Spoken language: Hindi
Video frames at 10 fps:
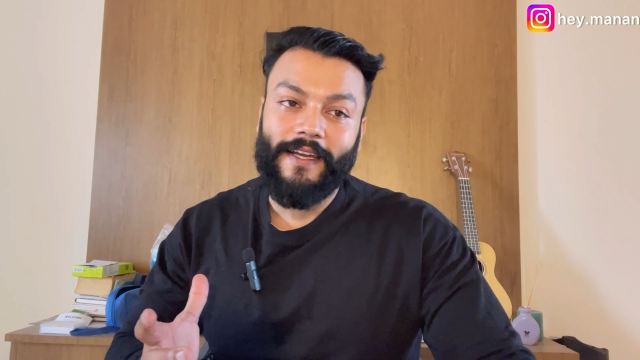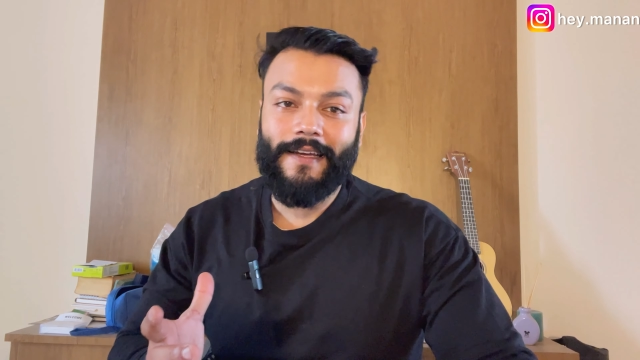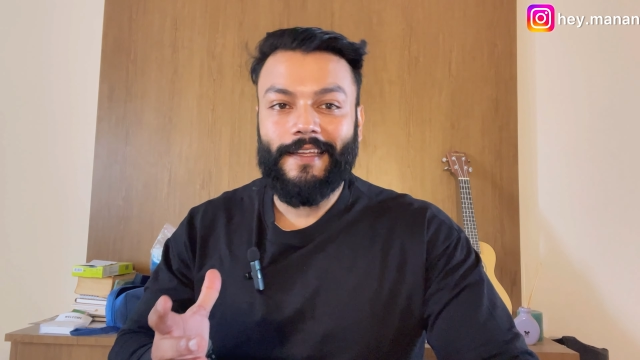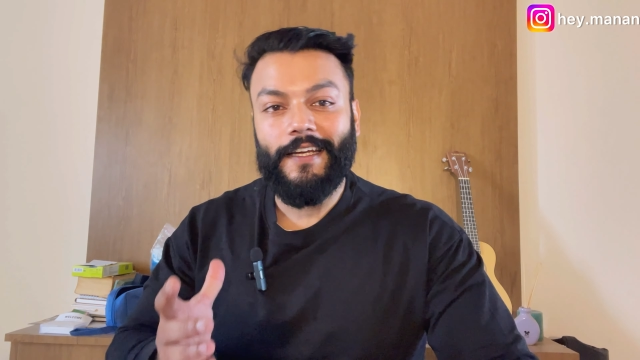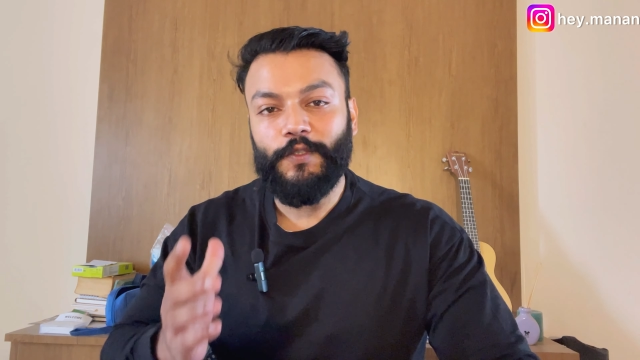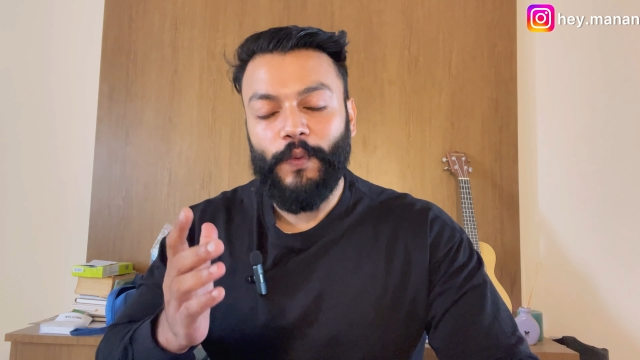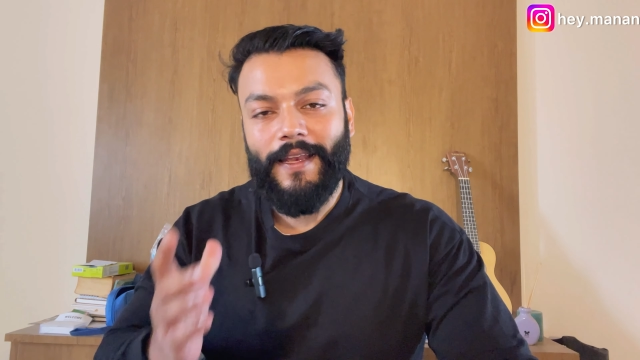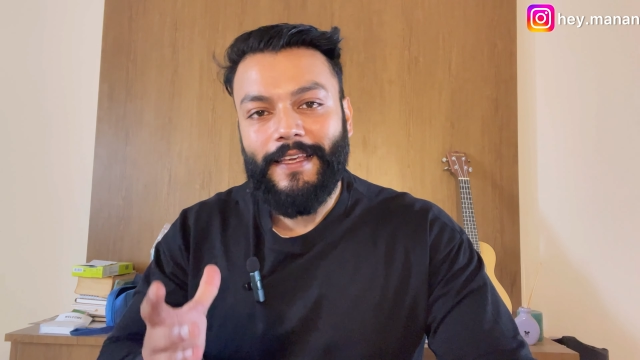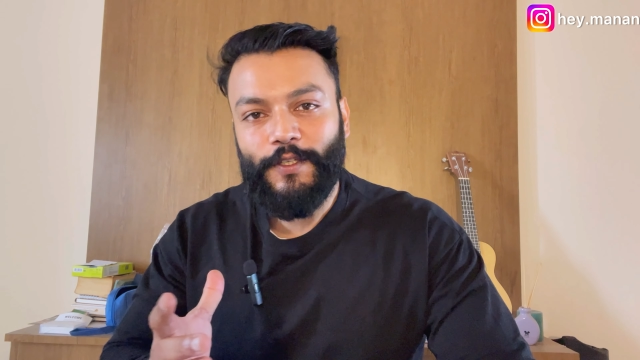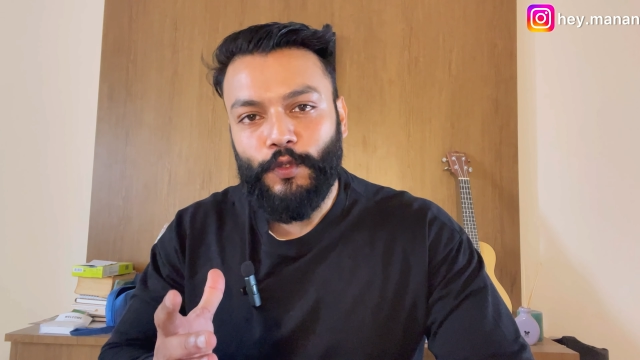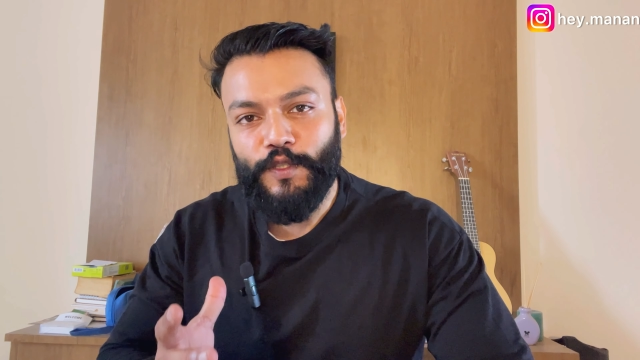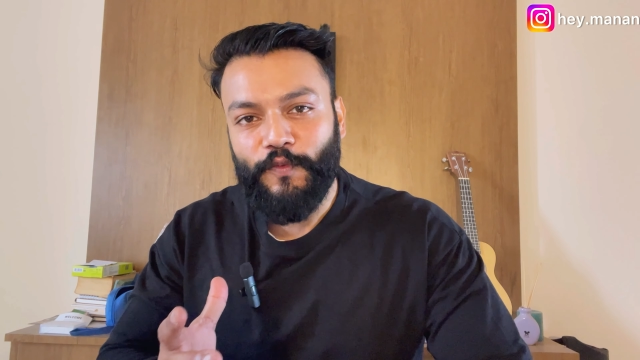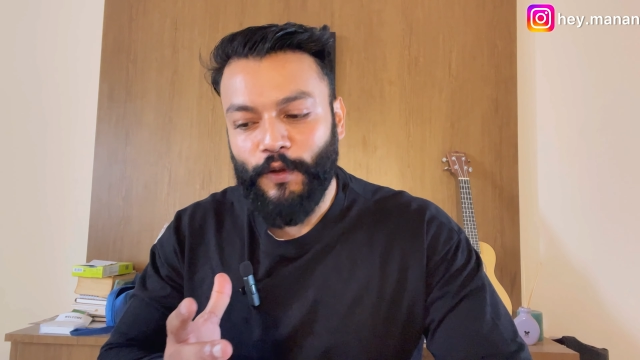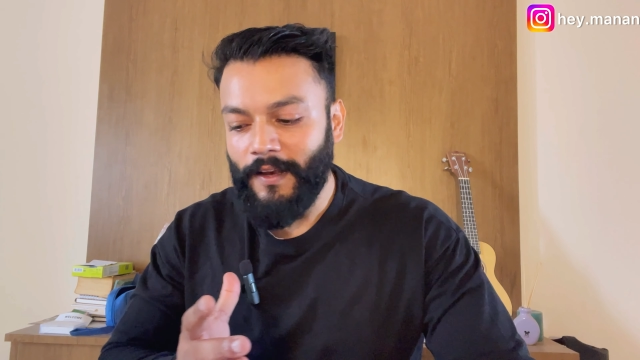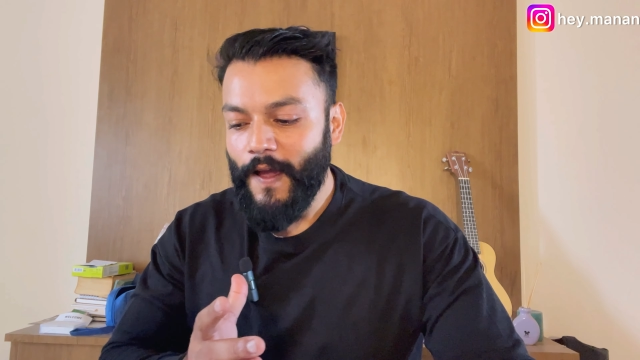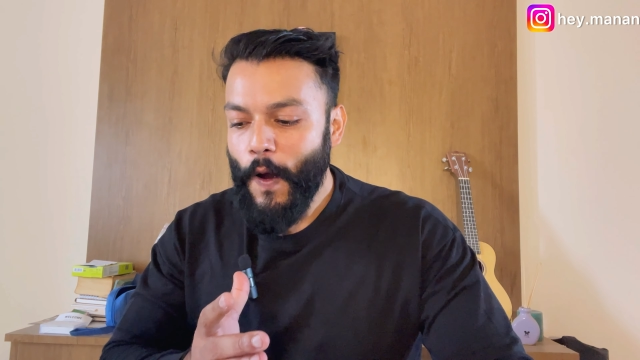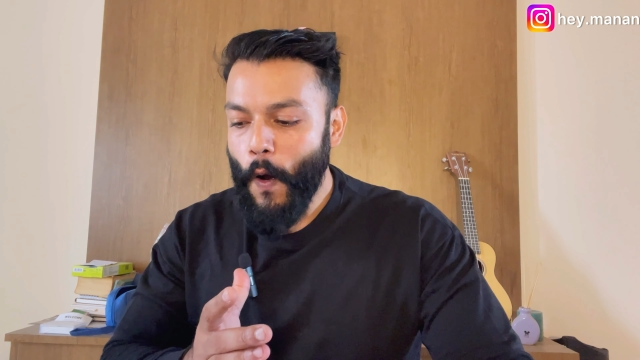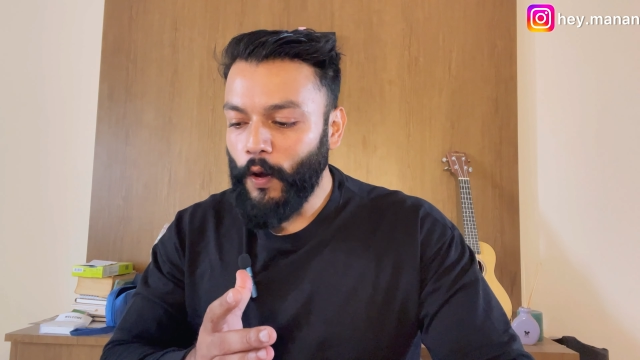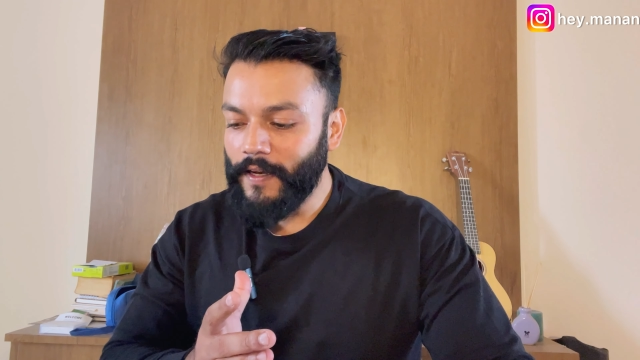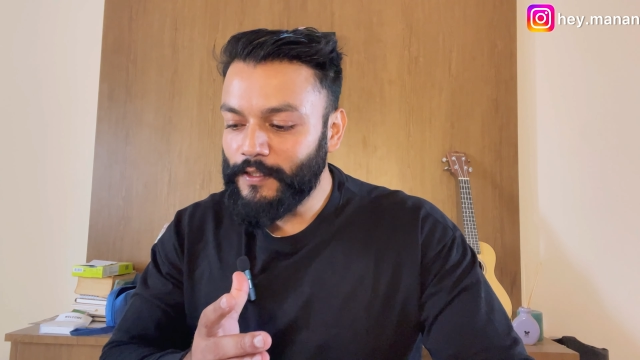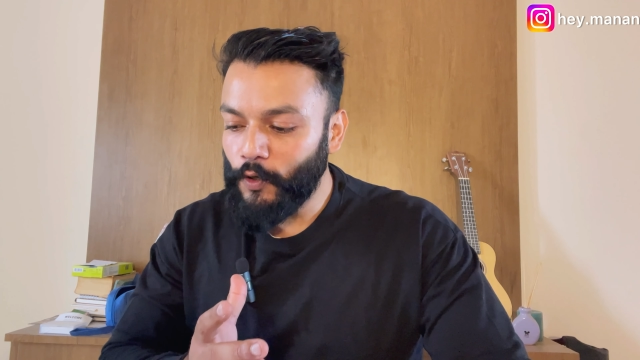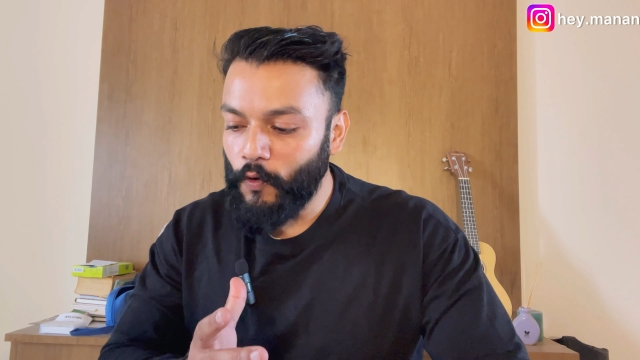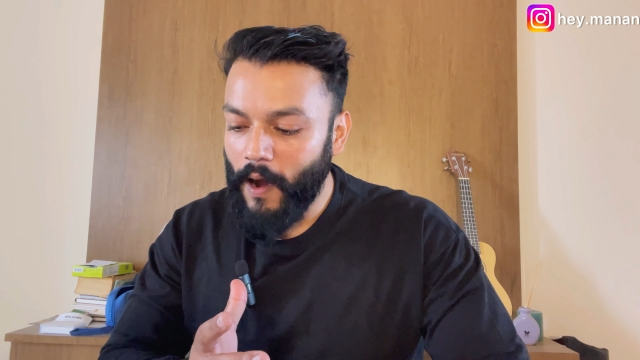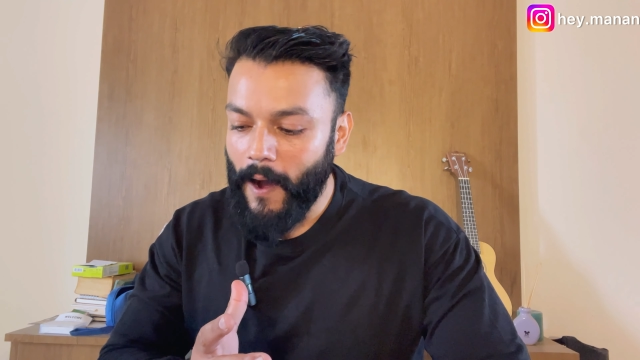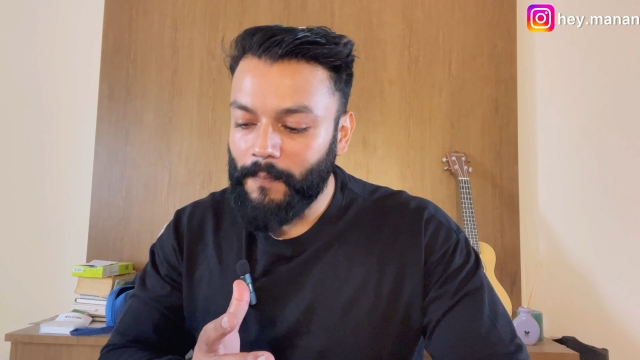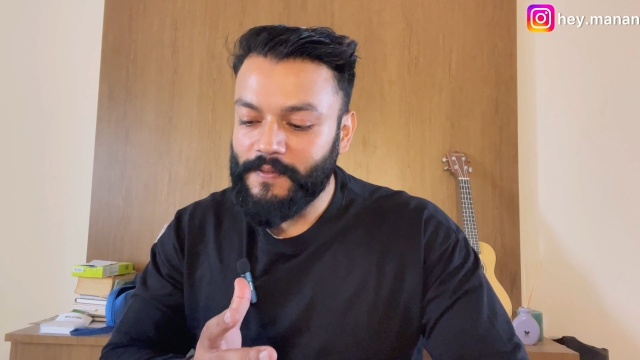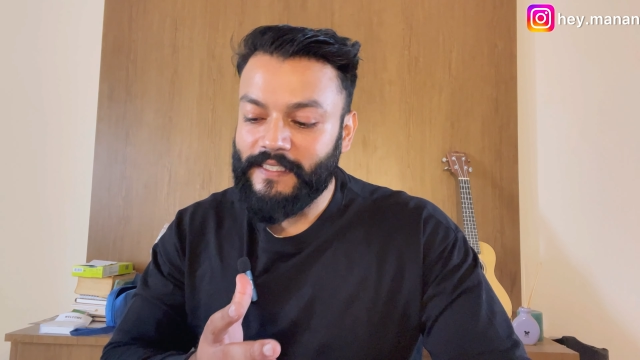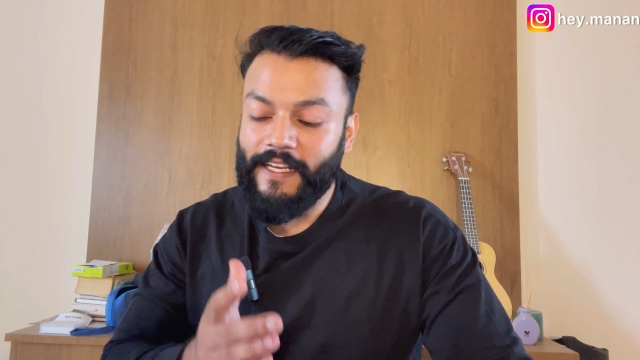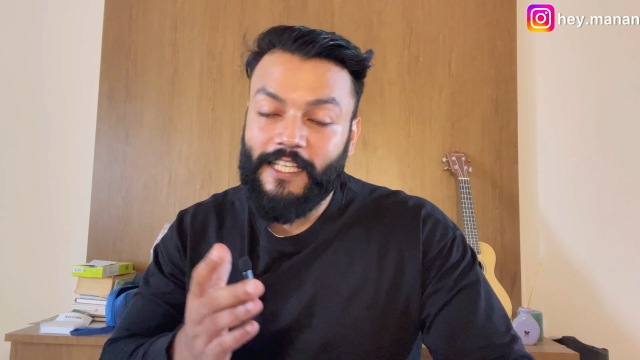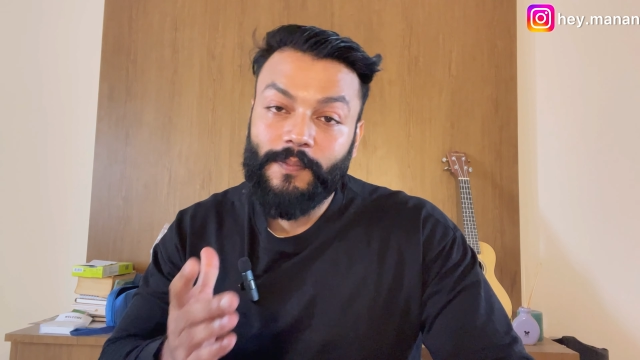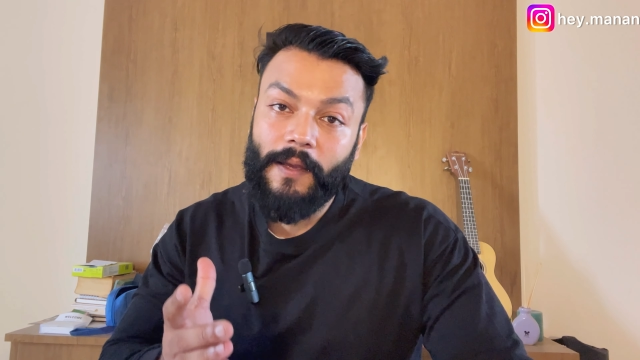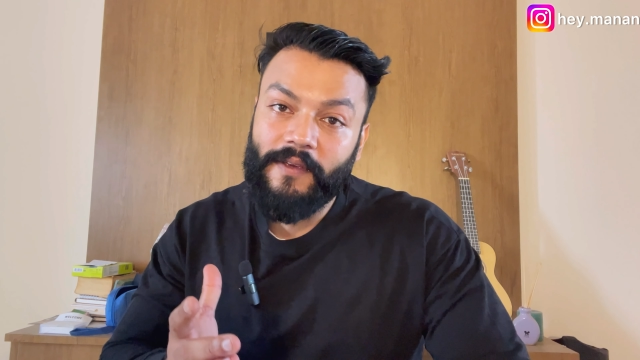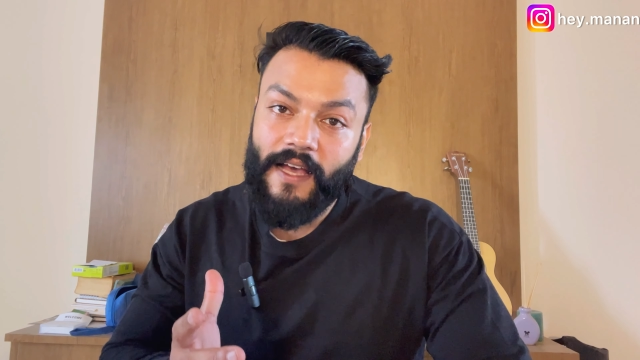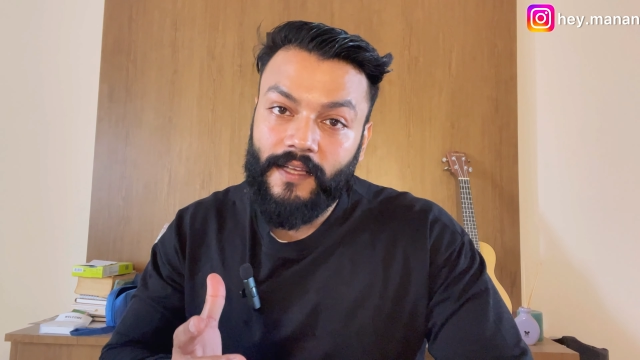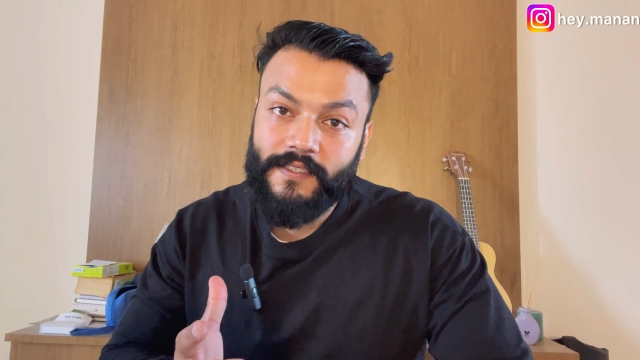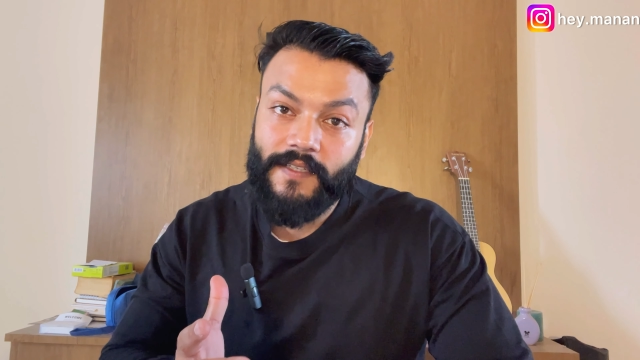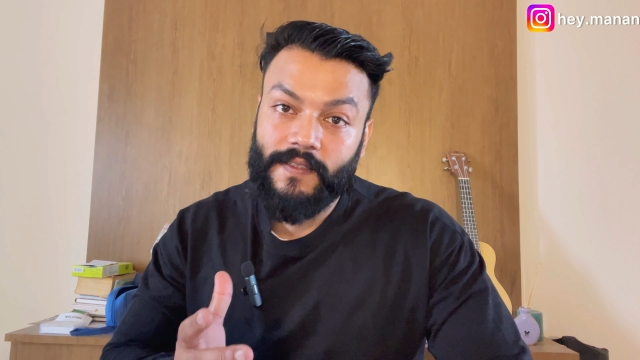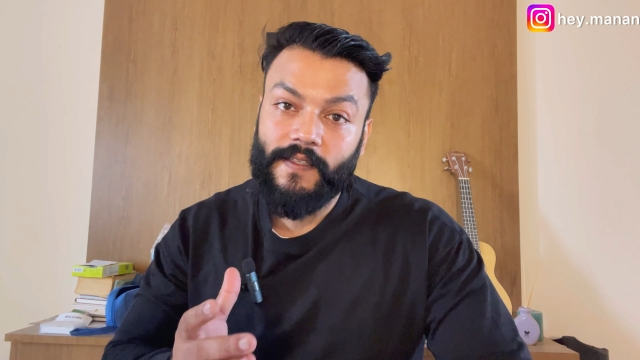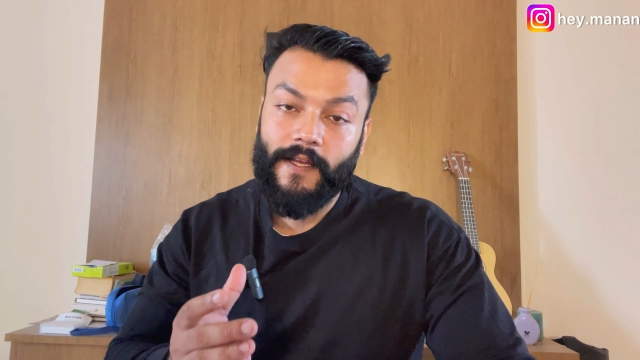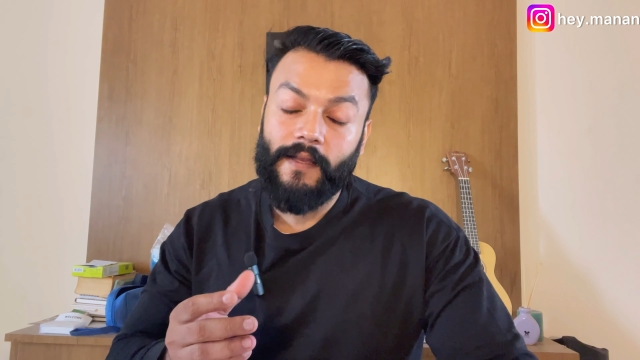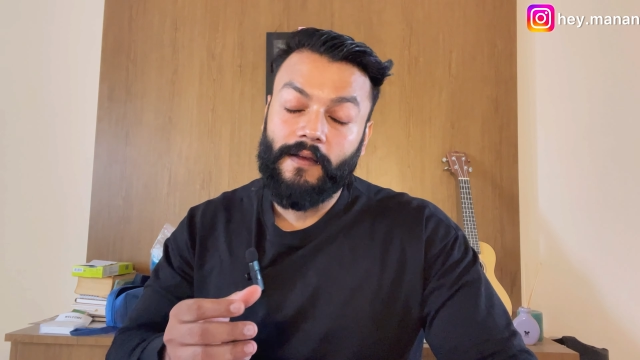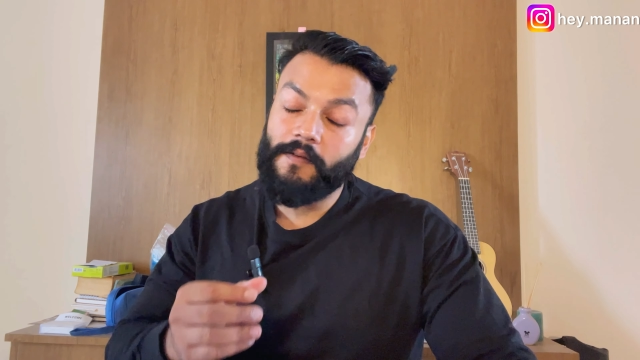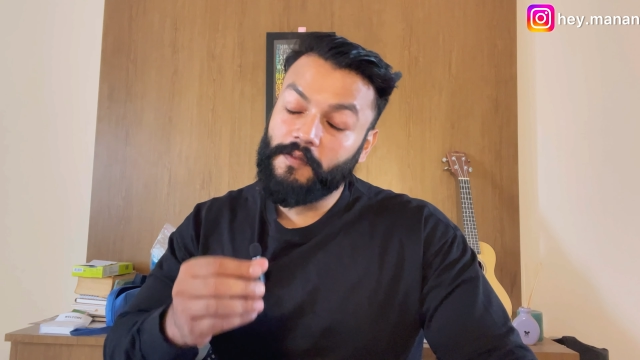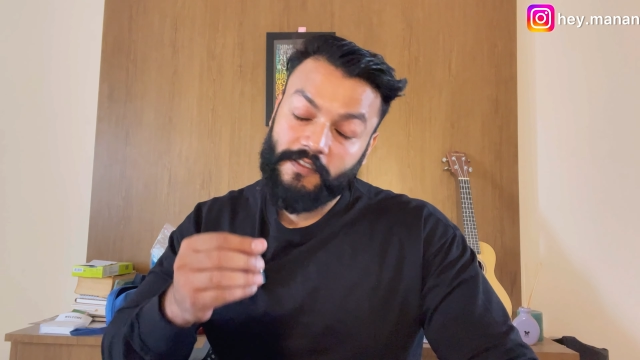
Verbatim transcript: टेक्निक इट्स वेरी यूजफुल और इसको आप सेल्स में भी याद कर सकते हैं